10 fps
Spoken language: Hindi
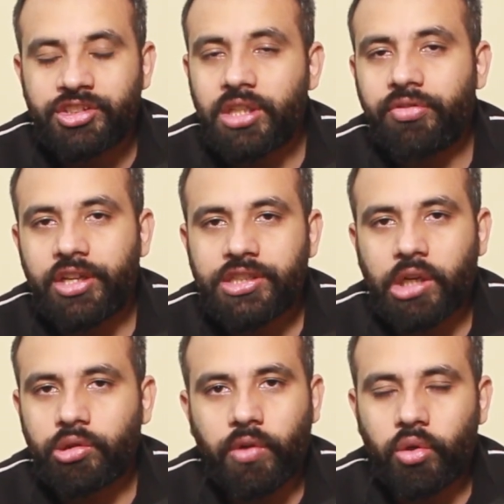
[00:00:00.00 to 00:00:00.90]
सिर्फ ए
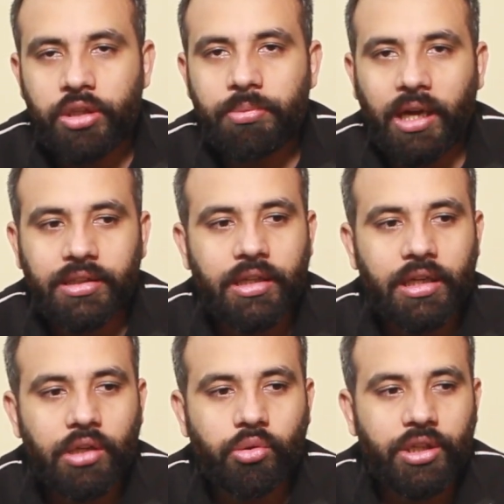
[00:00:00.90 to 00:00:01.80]
साउथ वालों की बात
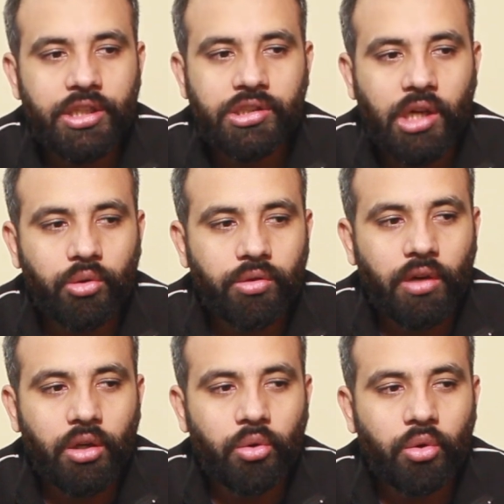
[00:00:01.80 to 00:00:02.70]
करें ना तो ए साउथ
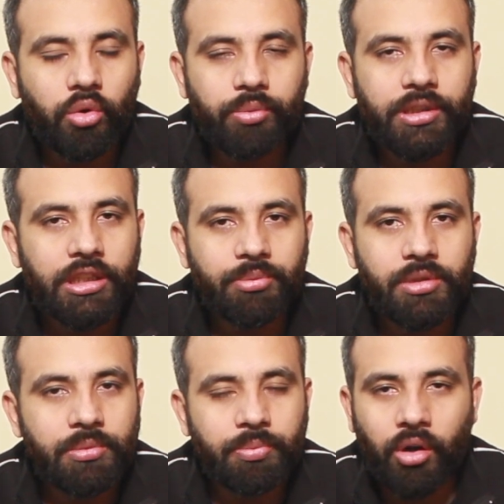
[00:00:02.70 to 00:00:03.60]
वालों को भी
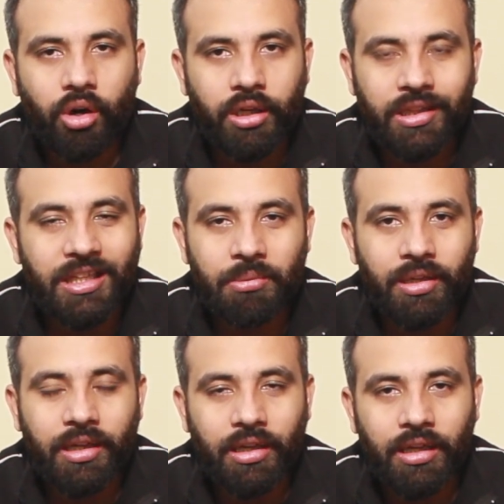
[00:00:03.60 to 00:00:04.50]
अभी प्लाट नहीं
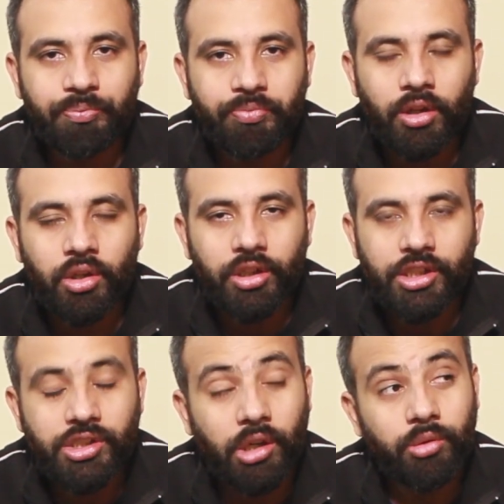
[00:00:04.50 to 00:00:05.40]
मिलेंगे
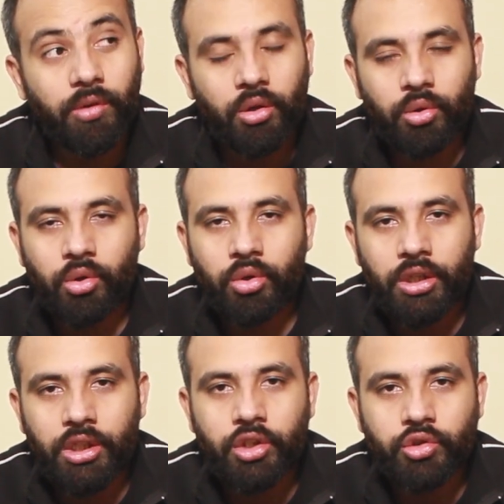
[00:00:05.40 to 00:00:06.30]
ए साउथ वालों को
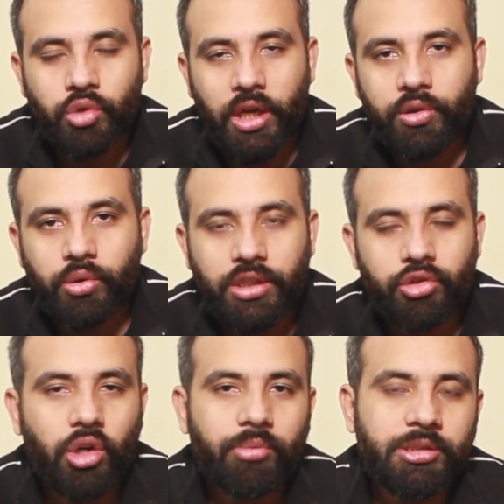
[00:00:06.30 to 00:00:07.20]
जुलाई
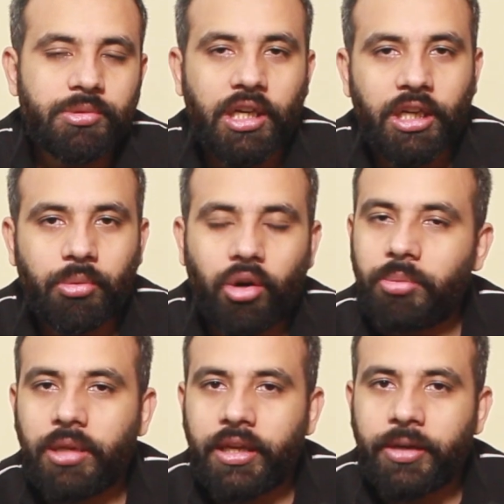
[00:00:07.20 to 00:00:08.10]
2024 में जाके
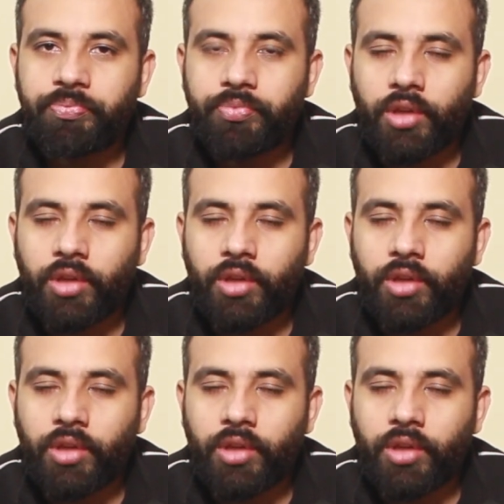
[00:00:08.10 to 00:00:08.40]
प्लाट मिलेंगे